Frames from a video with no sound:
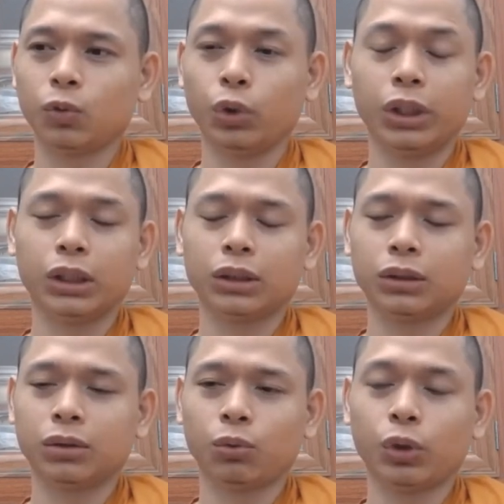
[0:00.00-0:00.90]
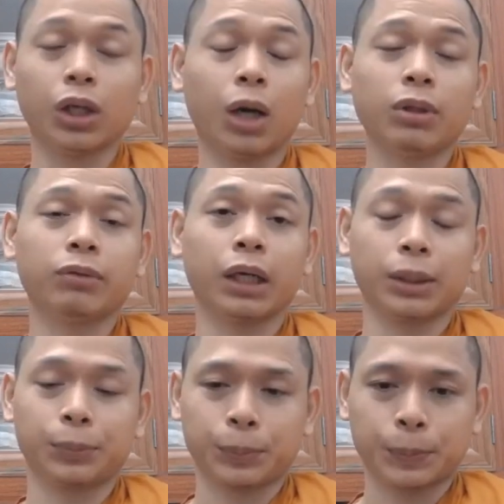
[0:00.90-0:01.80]
quyên quyên góp như vậy
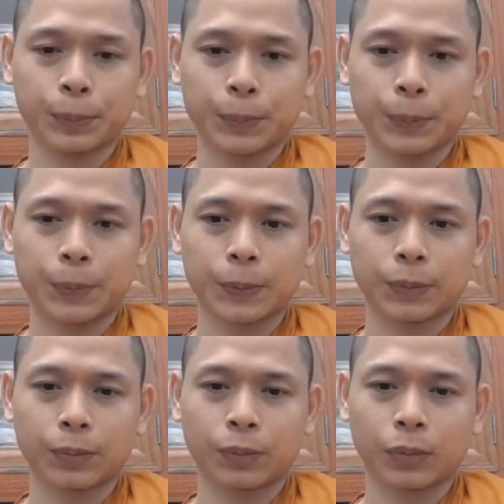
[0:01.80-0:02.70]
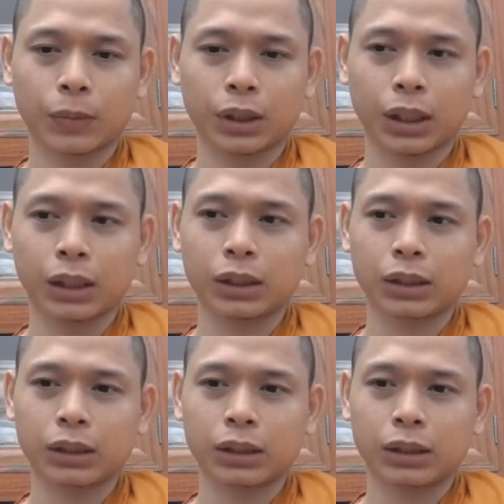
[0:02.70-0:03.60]
đấy
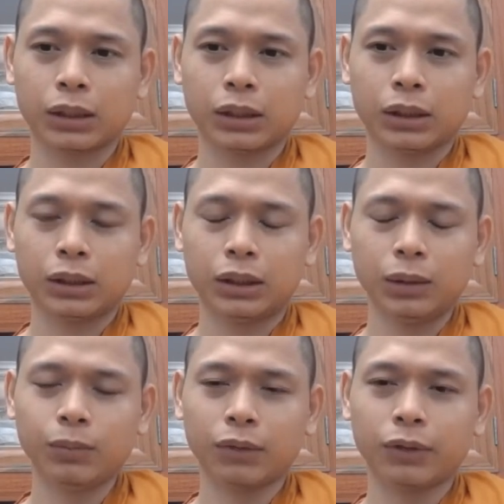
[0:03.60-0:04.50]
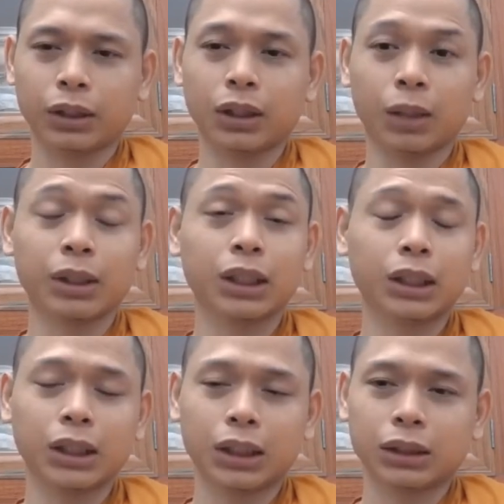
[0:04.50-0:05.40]
chính bởi vì cái lời bất
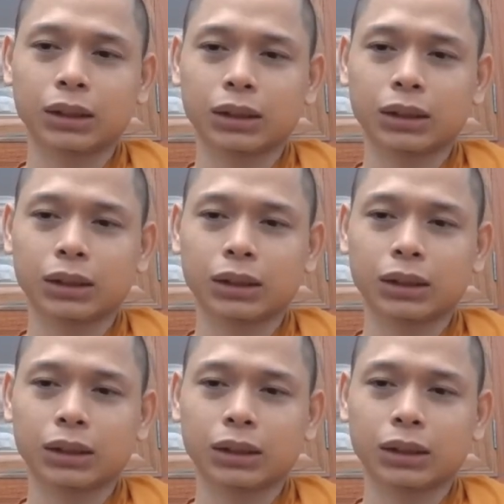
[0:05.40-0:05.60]
kính đó đó